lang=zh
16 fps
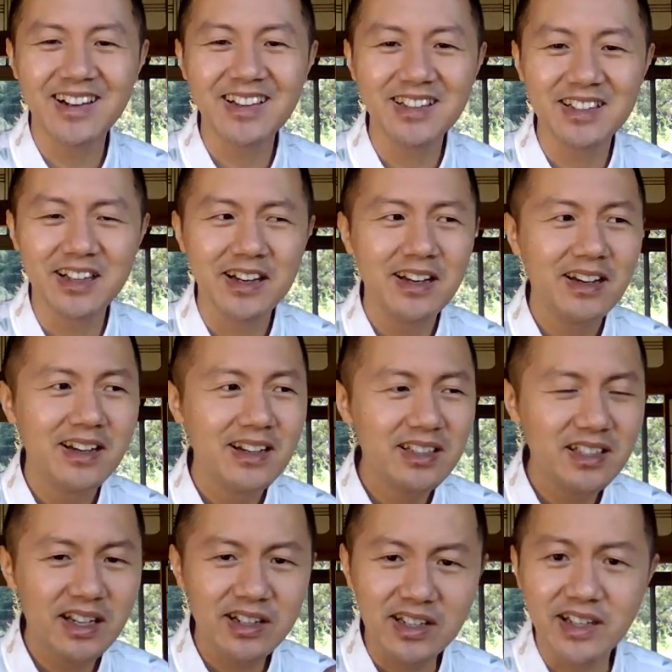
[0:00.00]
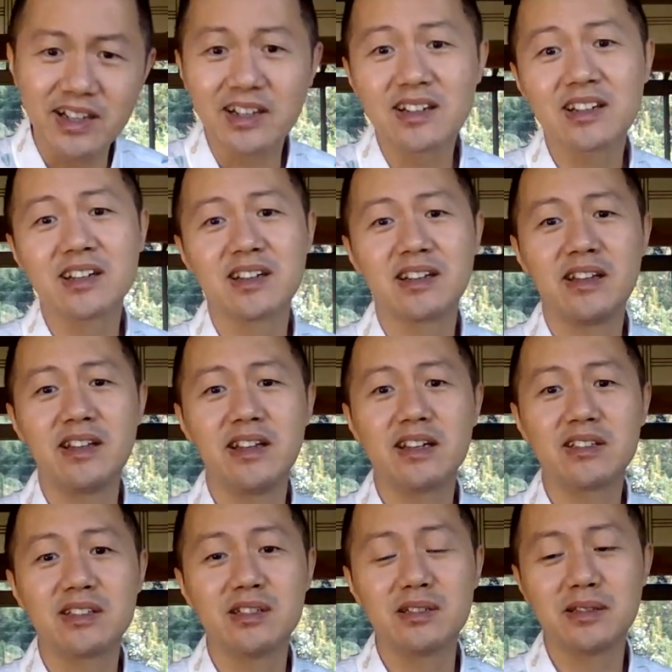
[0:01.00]
以像零食一
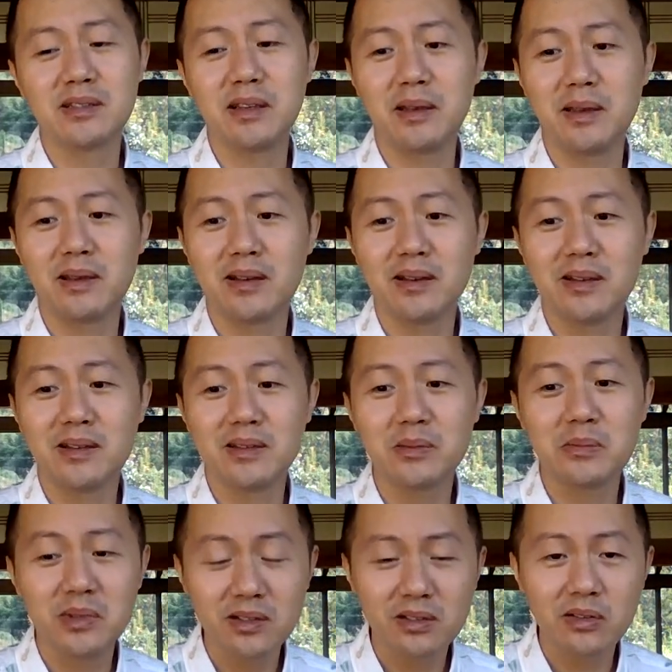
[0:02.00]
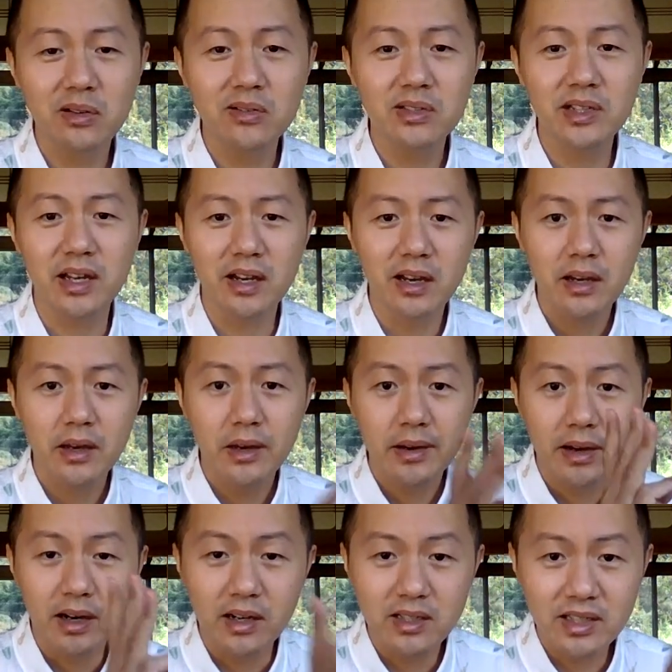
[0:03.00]
样吃的一个这么个东西，
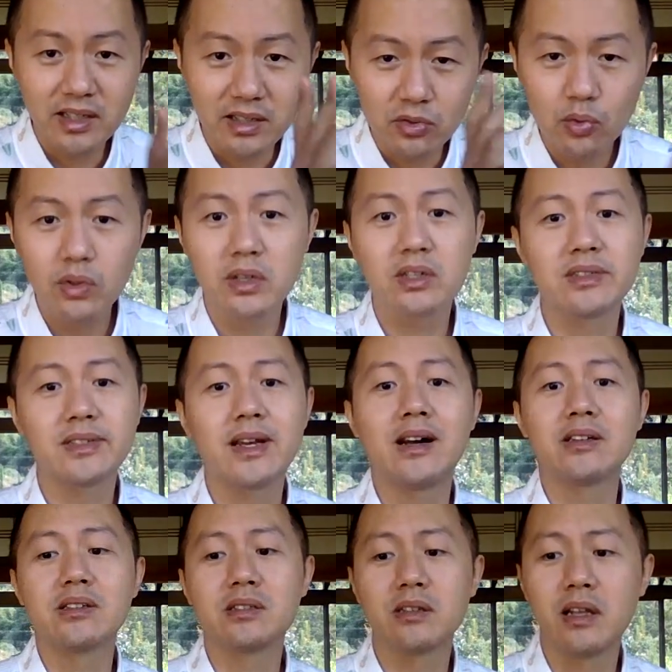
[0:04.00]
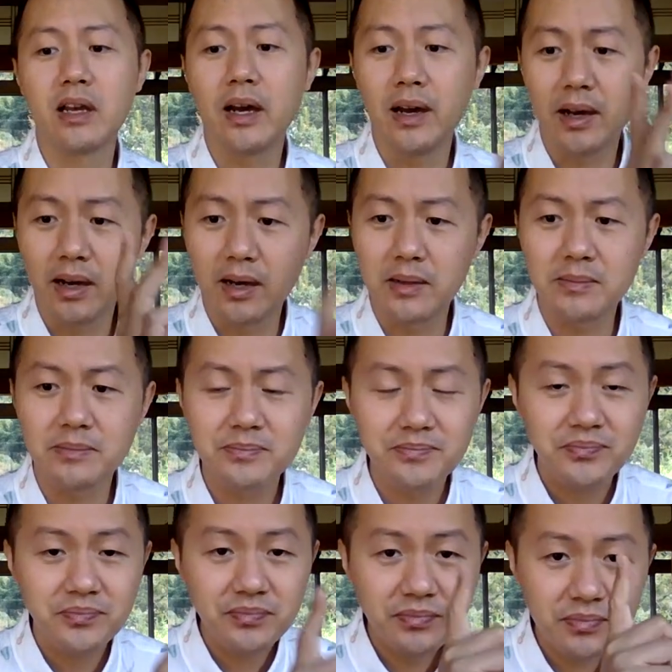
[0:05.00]
而且做到上市了啊，
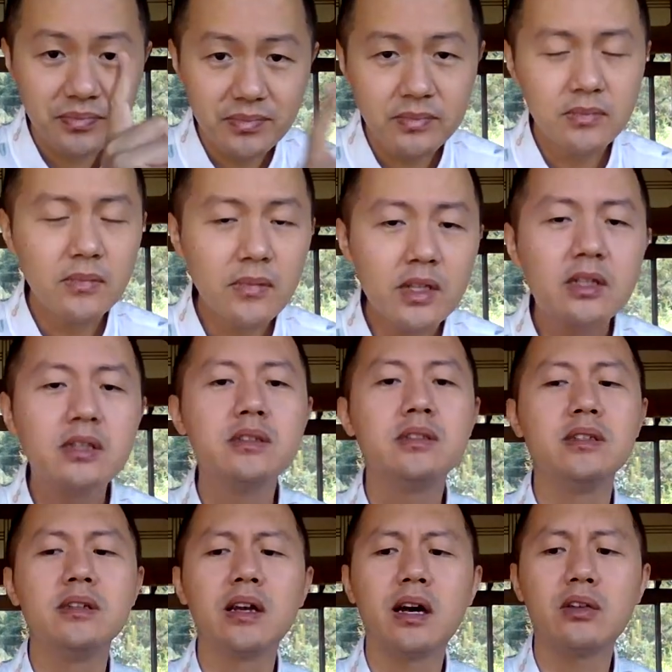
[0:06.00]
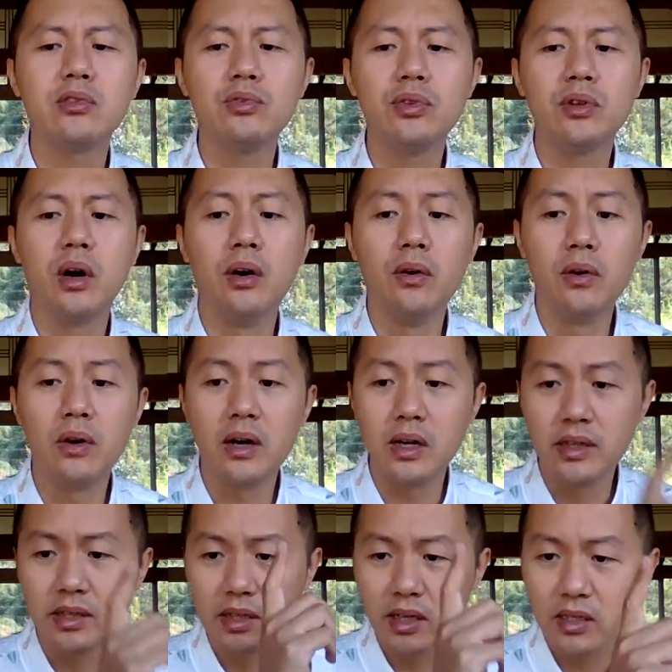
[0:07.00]
几大巨头啊，
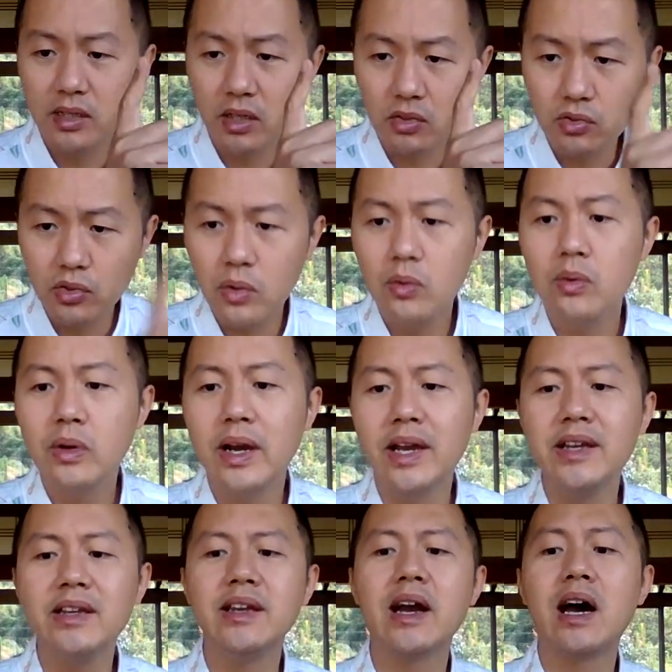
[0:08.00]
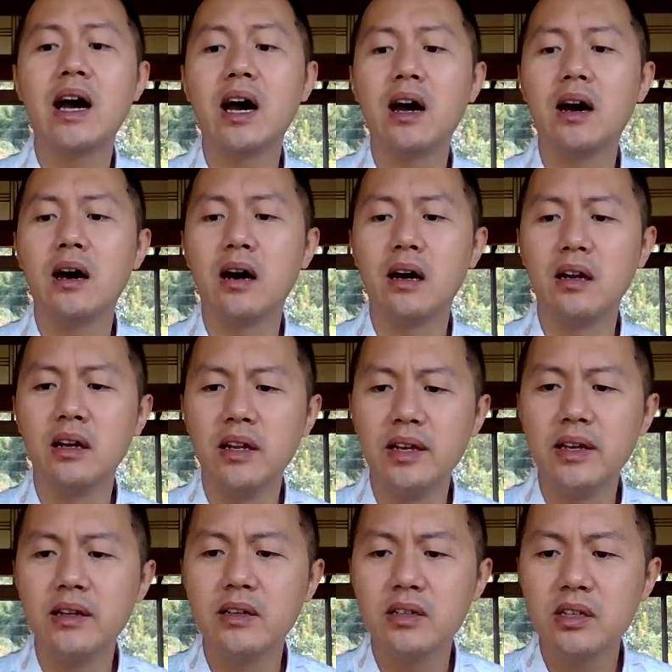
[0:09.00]
一个叫周黑鸭啊，
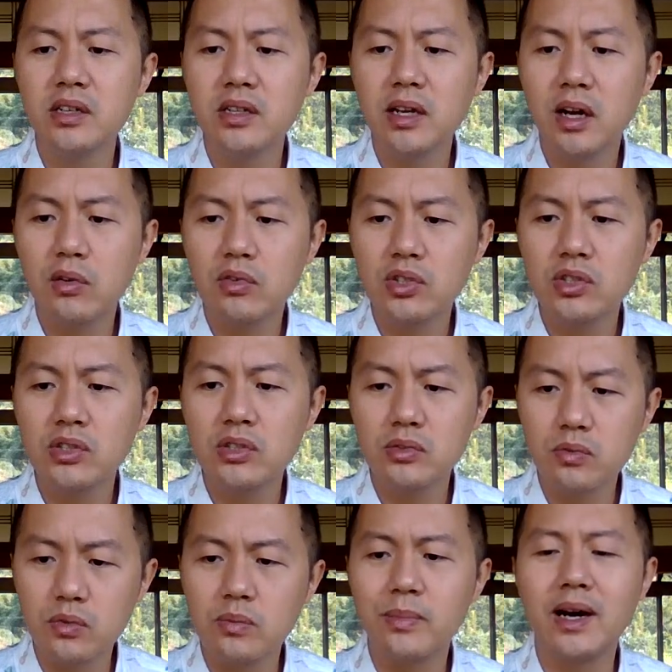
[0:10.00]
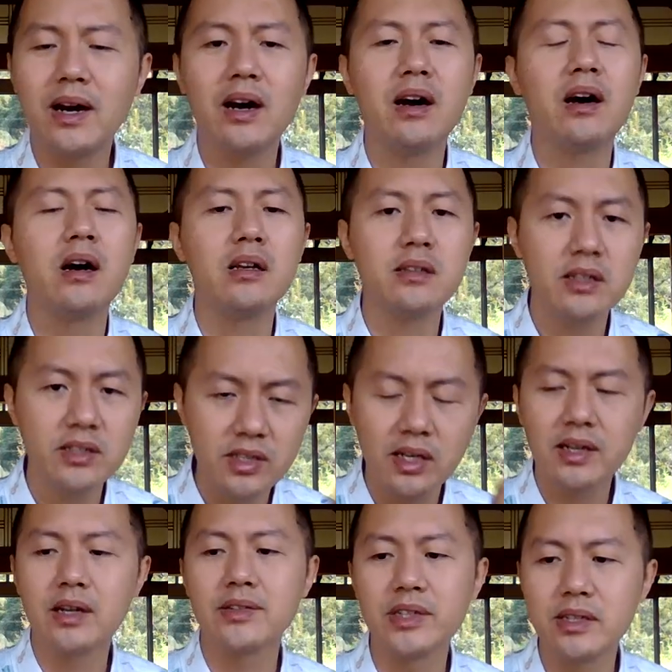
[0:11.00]
零幺四五八啊，在
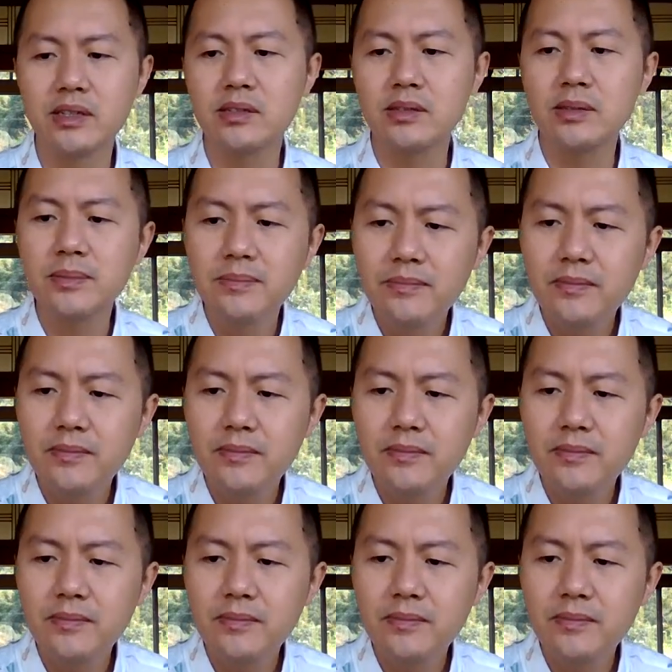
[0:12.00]
香港上市